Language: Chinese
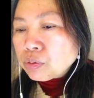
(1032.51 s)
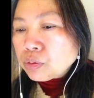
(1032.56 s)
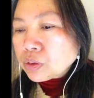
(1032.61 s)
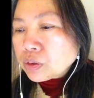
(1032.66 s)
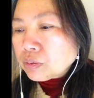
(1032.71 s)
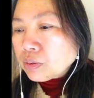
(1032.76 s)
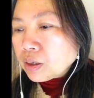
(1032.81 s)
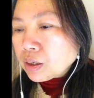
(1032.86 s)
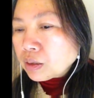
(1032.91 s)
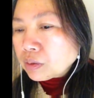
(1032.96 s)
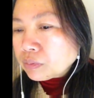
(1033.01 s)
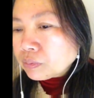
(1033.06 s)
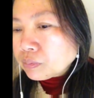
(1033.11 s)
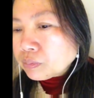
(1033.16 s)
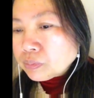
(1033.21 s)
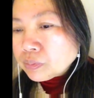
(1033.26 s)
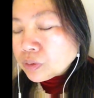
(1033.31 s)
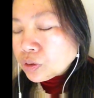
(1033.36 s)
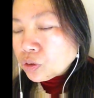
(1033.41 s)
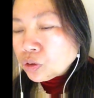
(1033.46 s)
我，是吧？
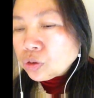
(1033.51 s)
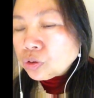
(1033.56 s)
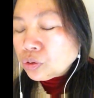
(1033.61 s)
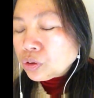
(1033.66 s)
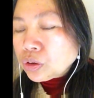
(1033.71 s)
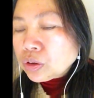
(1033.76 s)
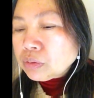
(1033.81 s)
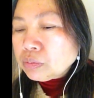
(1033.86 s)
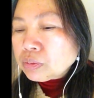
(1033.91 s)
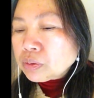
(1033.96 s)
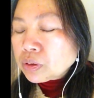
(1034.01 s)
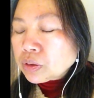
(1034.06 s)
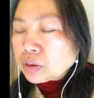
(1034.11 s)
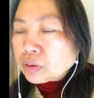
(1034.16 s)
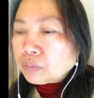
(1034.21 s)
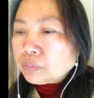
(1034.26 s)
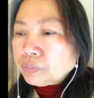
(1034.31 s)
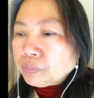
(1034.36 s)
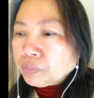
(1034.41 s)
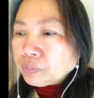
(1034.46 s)
绝绝对不是。